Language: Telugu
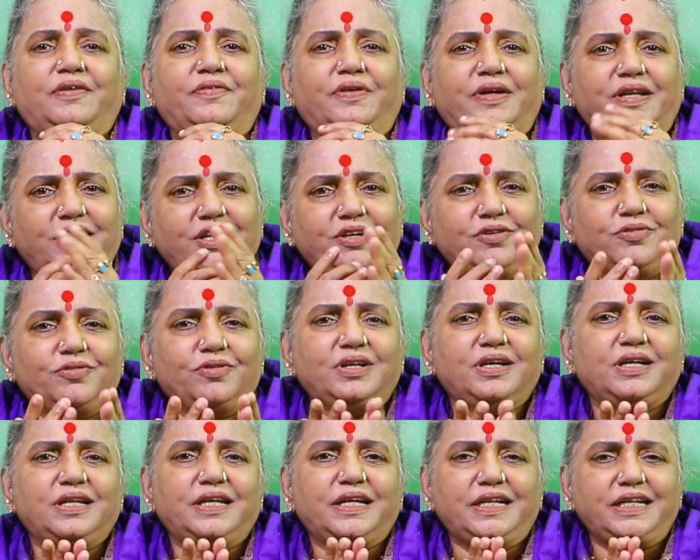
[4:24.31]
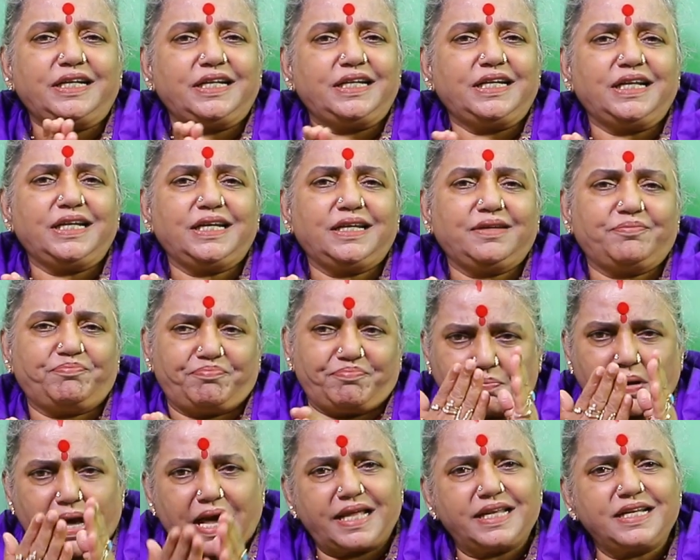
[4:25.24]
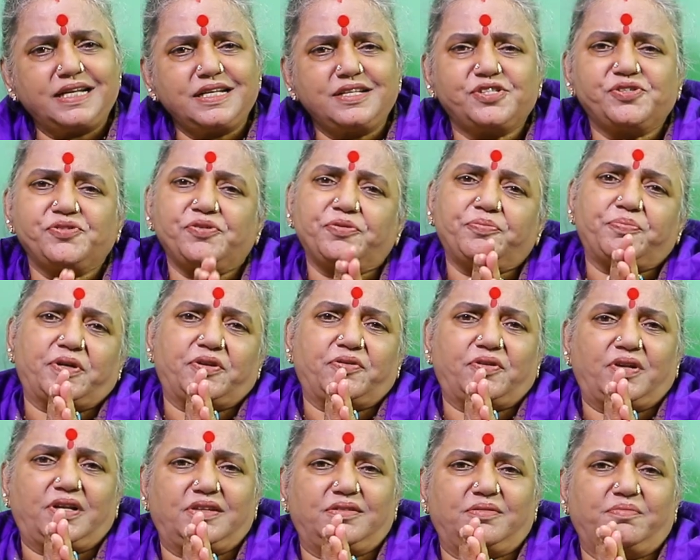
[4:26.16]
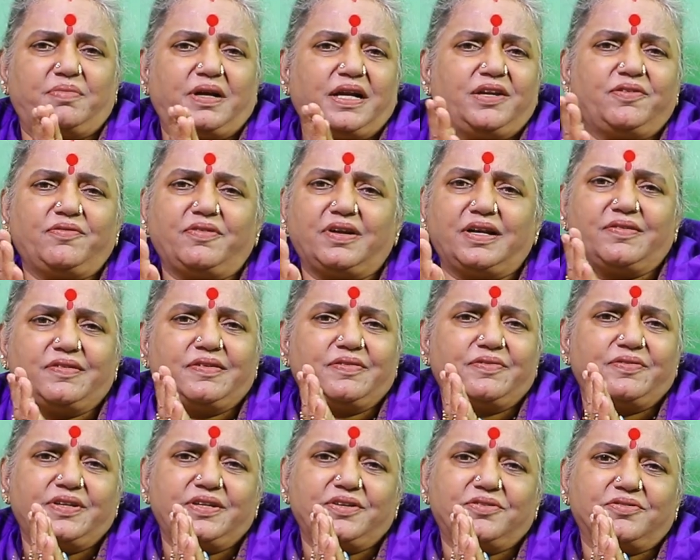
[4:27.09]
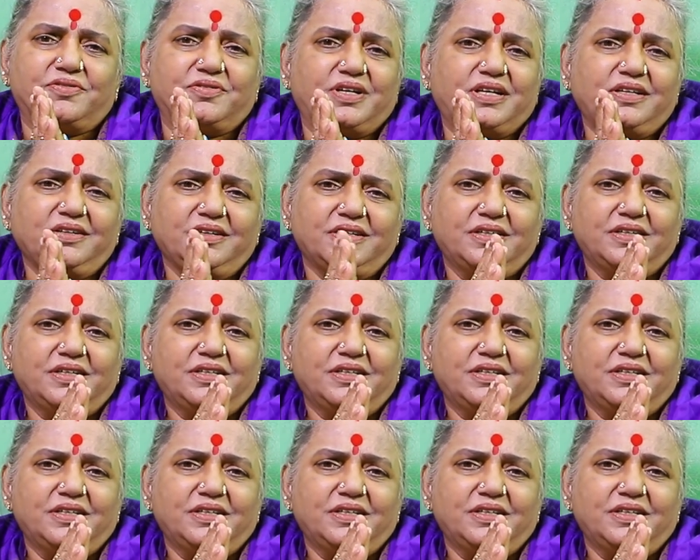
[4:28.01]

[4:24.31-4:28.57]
ఇవన్నీ కూడా ఏంటంటే పేరెంట్స్ పర్వాలేదు బయట వాళ్ళు ఎవరి కూడా